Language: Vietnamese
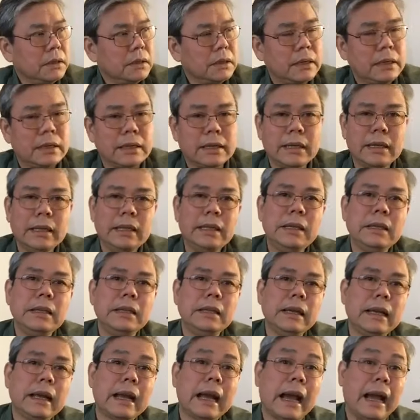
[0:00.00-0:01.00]

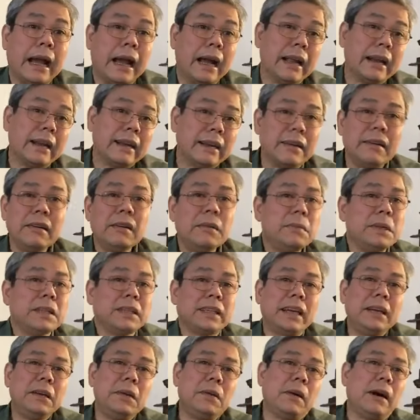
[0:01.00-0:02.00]
khi ngã đó là
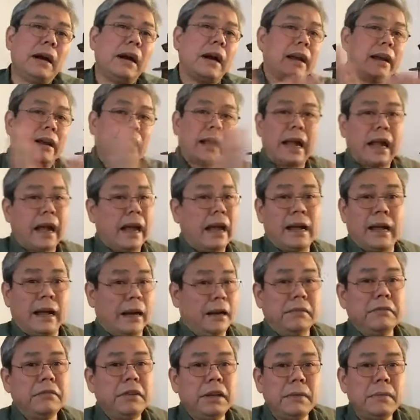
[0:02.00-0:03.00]
một thái độ hạ, ngã
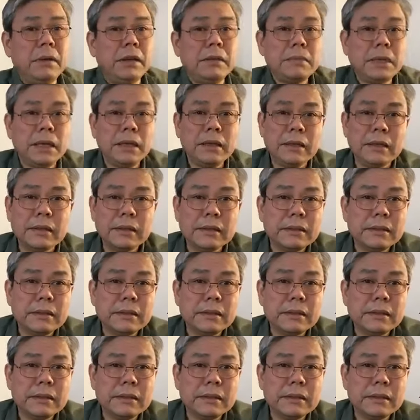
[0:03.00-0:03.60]
hẳn về bên Mỹ